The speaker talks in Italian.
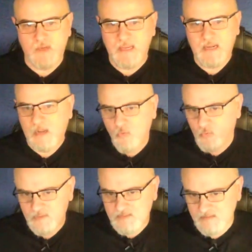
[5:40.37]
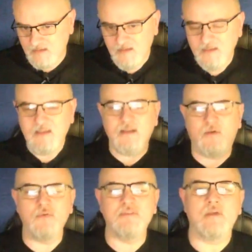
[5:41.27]
e la conquista
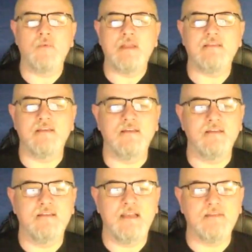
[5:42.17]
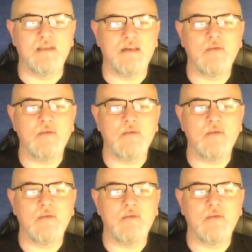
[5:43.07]
conseguente della Terra.